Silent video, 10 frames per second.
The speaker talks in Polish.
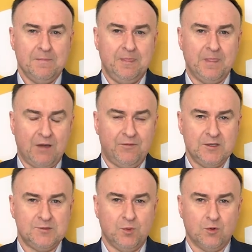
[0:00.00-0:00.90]
na
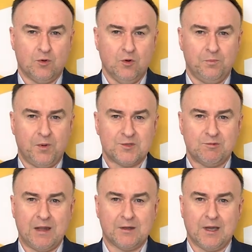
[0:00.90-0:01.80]
Facebooku
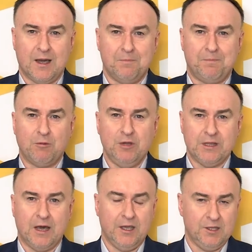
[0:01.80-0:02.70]
posłanka
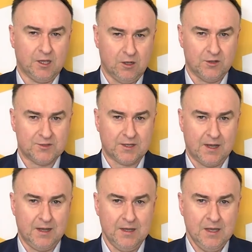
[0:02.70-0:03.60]
Paulina
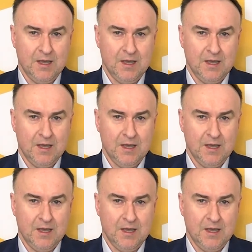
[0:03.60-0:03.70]
Henik-Kloska.